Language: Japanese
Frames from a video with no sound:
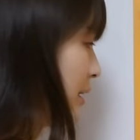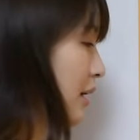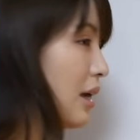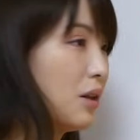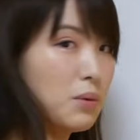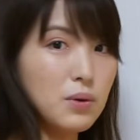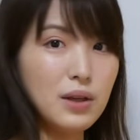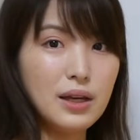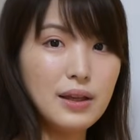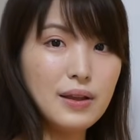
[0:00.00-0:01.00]
桂得
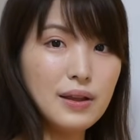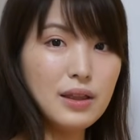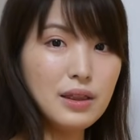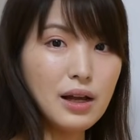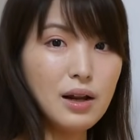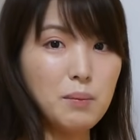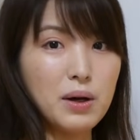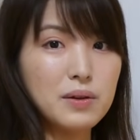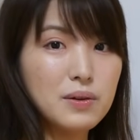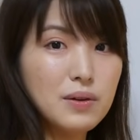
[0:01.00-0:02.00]
になり
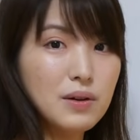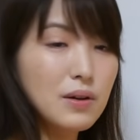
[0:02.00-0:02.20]
ます。